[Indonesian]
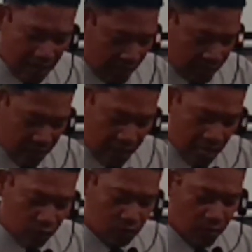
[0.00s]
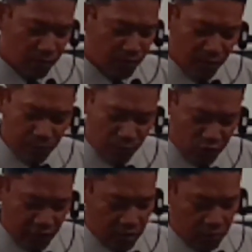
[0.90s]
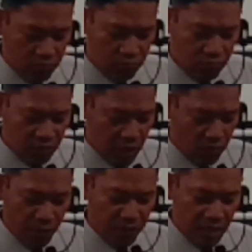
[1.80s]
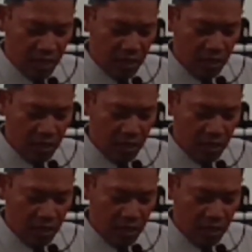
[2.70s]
Kata Daud, Mephiboset, jawabnya,